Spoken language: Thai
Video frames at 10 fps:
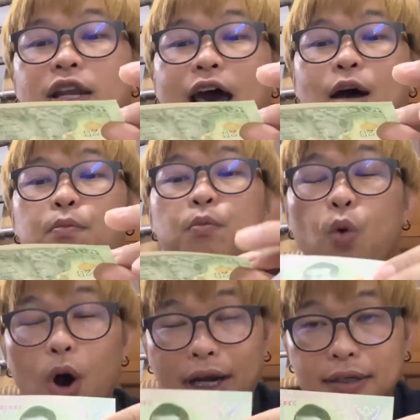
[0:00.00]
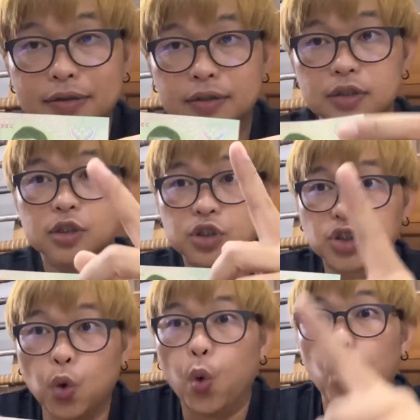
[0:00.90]
นะหมวด
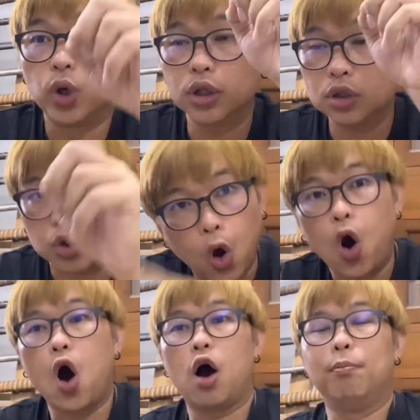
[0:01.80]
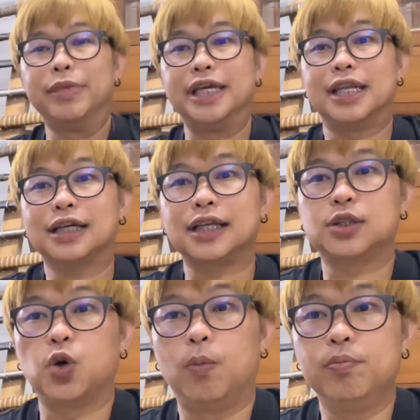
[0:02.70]
ศูนย์่อมีนักสะ
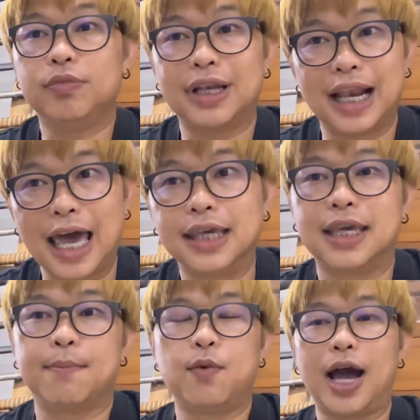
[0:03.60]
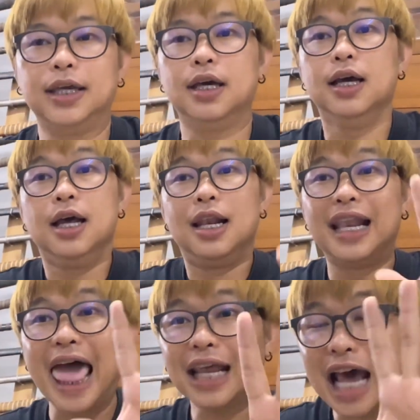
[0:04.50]
สมไล่เก็บไว้
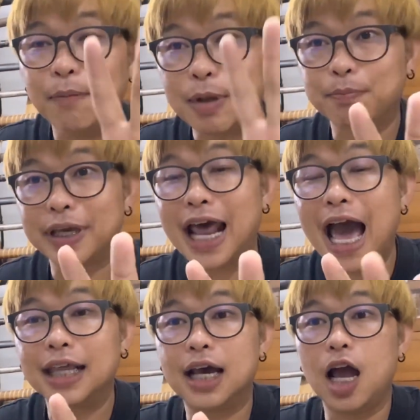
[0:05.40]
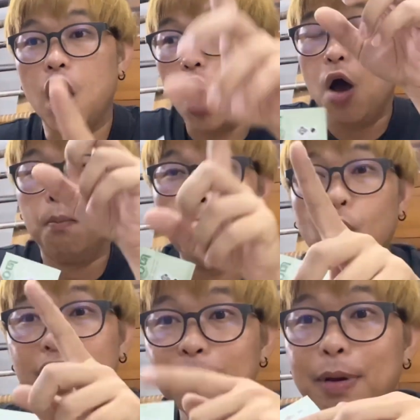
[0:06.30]
และถ้าเป็นไปได้นะหม
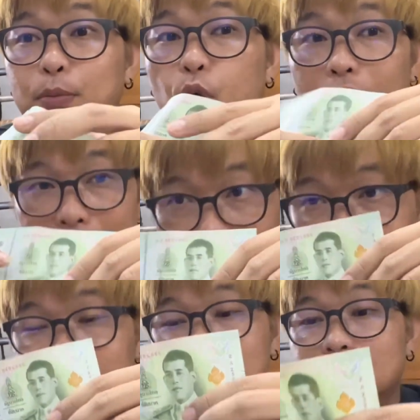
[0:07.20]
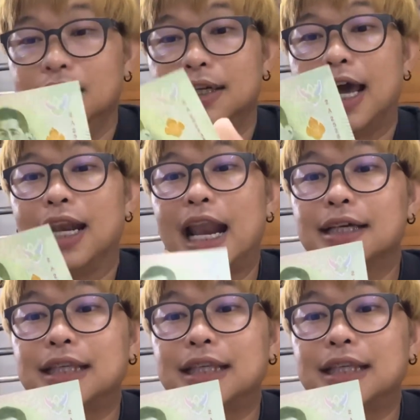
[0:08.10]
วดที่เป็นหมวด S นะนัก